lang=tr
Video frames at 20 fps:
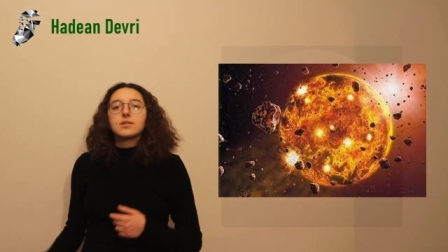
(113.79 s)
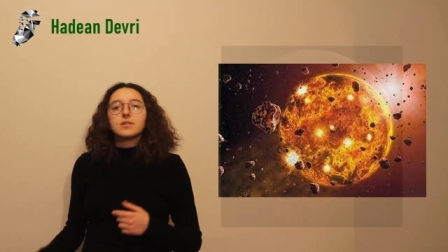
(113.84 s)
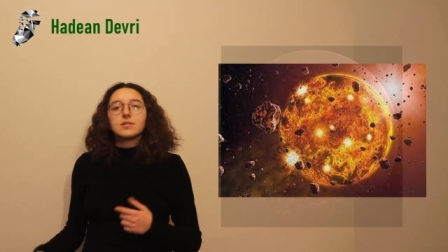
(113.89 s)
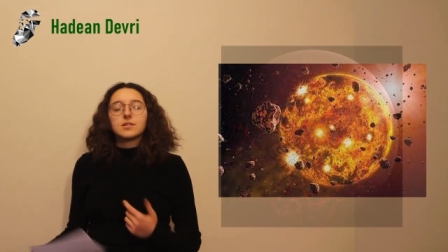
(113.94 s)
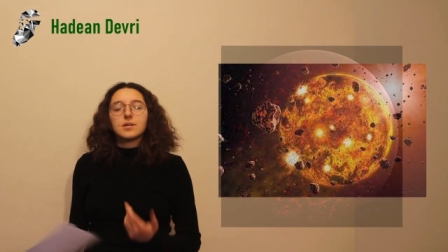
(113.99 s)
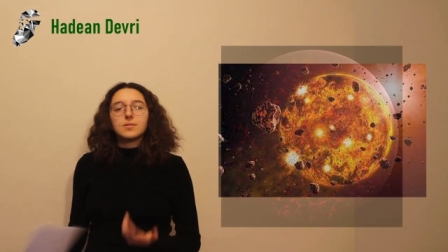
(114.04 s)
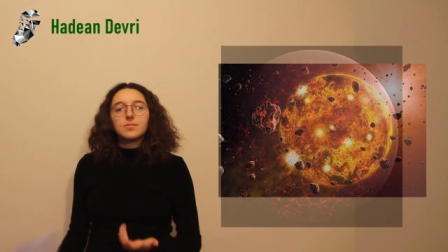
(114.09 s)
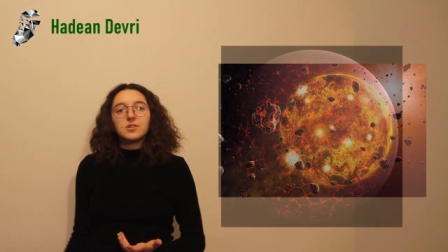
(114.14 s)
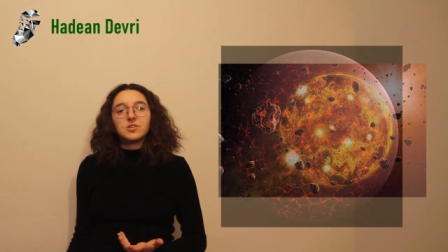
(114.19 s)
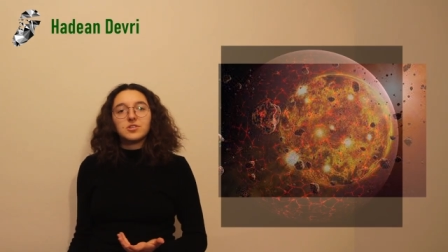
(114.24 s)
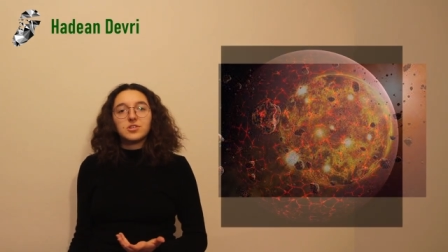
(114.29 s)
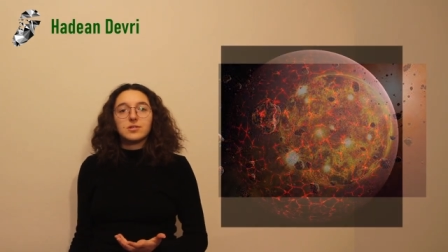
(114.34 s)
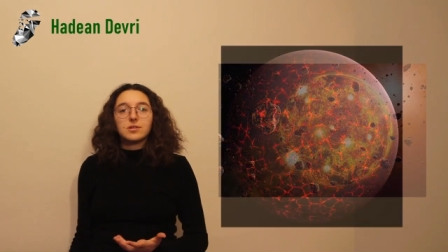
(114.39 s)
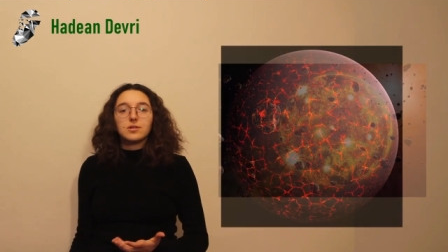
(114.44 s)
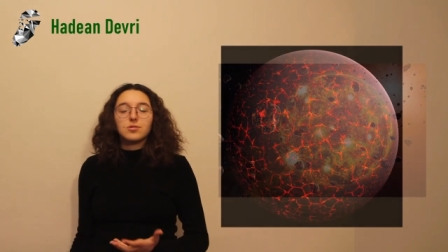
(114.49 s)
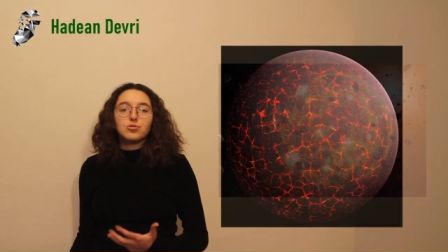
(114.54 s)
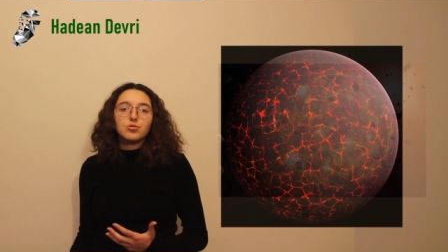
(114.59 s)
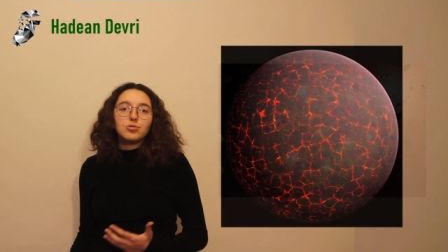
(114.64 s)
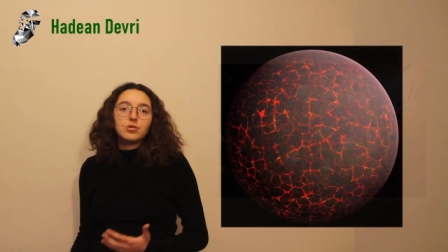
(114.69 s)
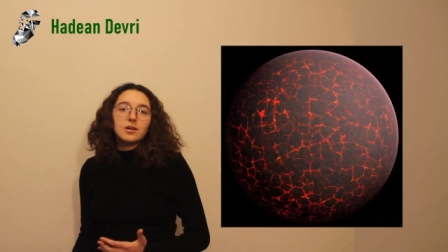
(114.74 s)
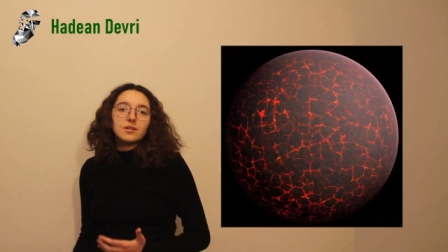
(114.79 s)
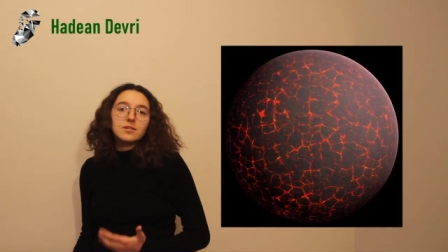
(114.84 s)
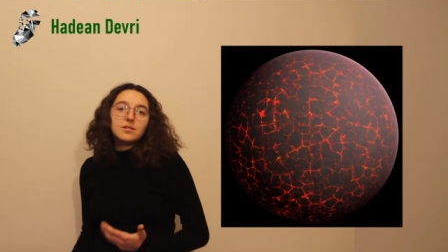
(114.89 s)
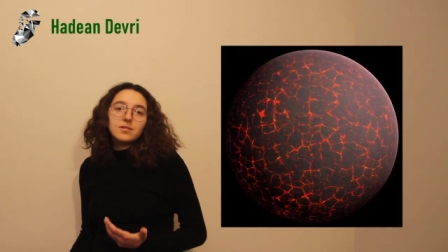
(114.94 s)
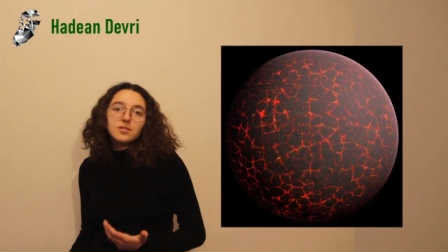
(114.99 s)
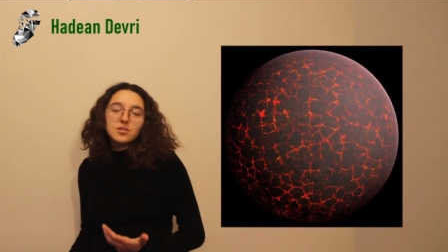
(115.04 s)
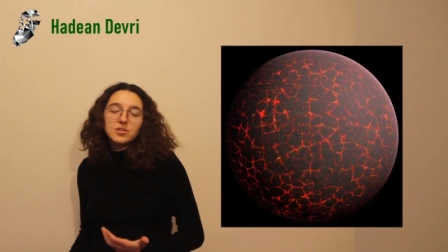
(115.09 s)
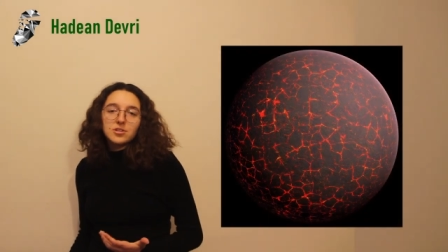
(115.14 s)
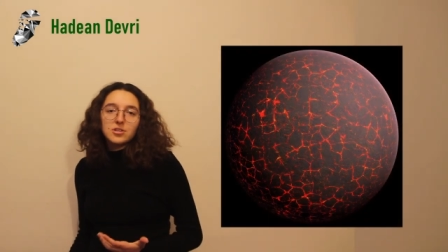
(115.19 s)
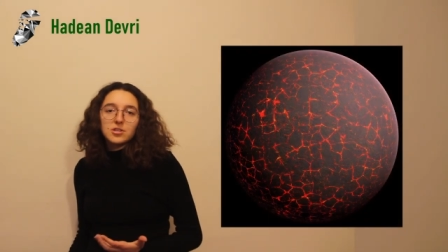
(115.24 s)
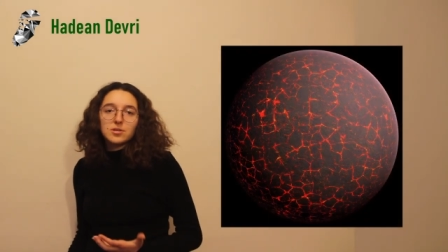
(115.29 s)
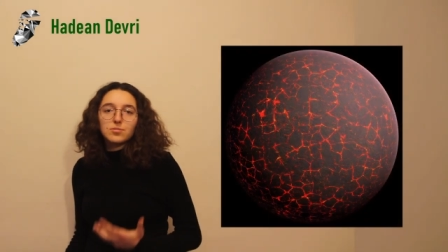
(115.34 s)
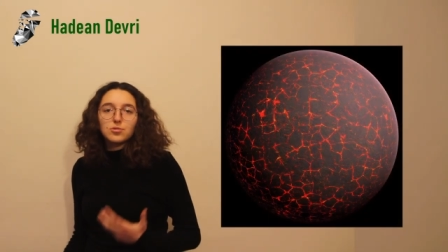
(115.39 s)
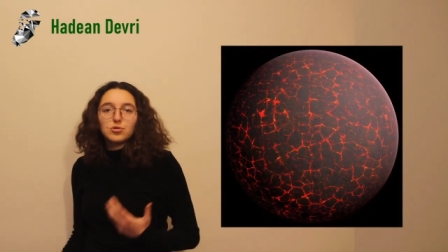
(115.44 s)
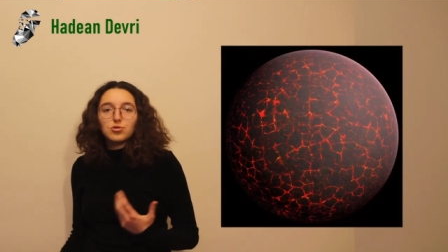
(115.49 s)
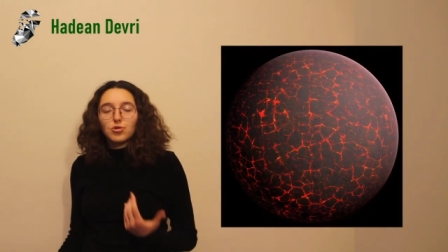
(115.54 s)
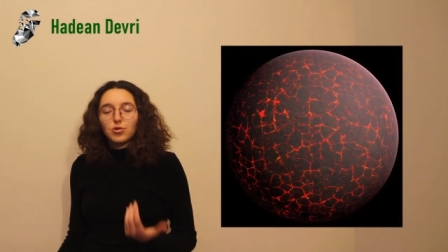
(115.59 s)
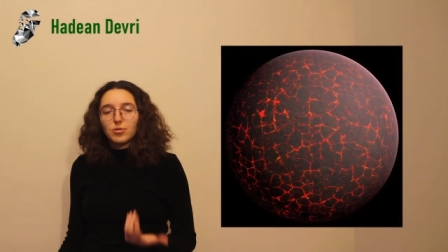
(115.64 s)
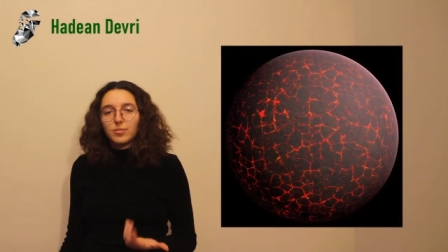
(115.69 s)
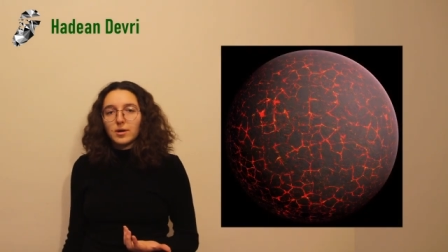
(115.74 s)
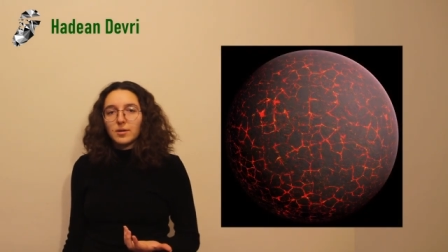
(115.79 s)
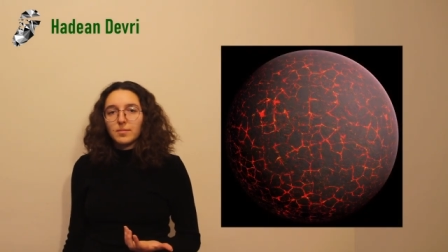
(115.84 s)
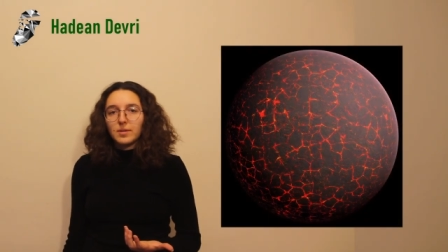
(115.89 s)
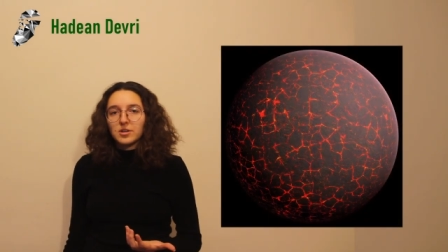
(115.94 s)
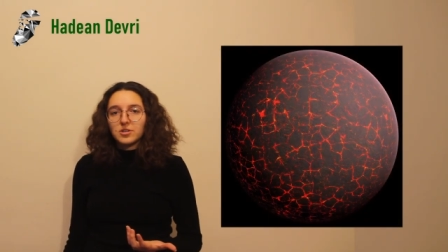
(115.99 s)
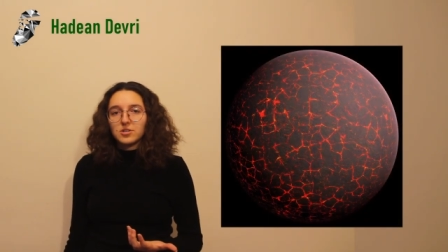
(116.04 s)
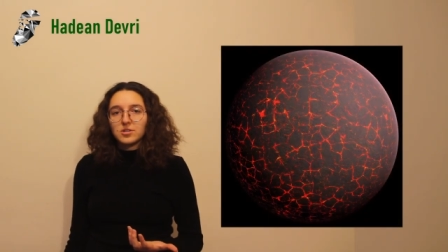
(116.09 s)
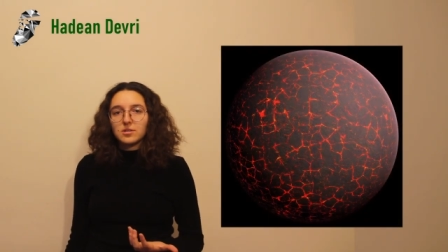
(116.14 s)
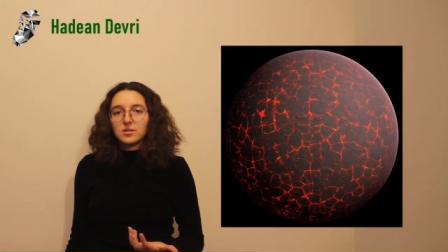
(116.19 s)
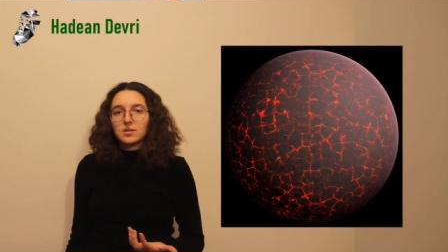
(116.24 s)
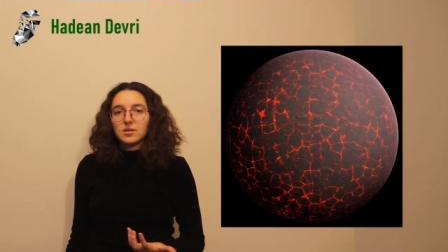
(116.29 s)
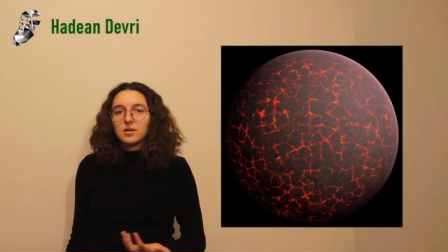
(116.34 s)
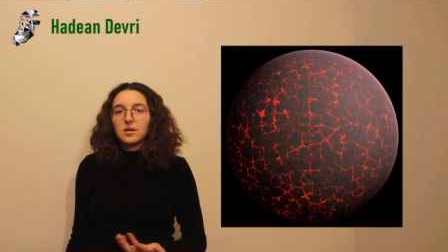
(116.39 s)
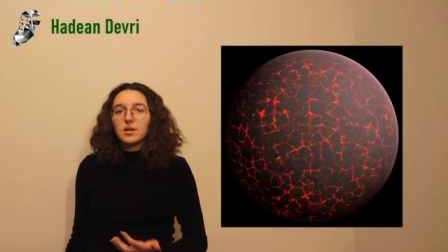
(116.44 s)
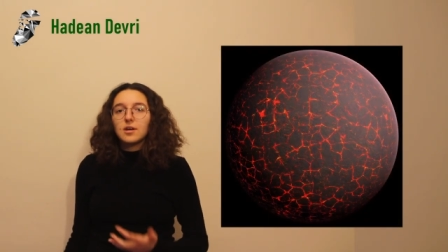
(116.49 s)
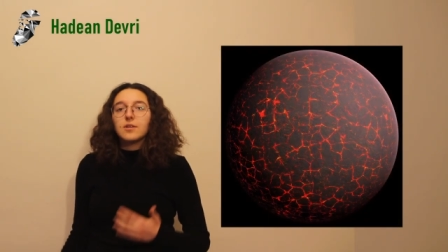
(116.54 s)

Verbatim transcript: Zaman içinde dünyanın dış kısmı soğumaya başladı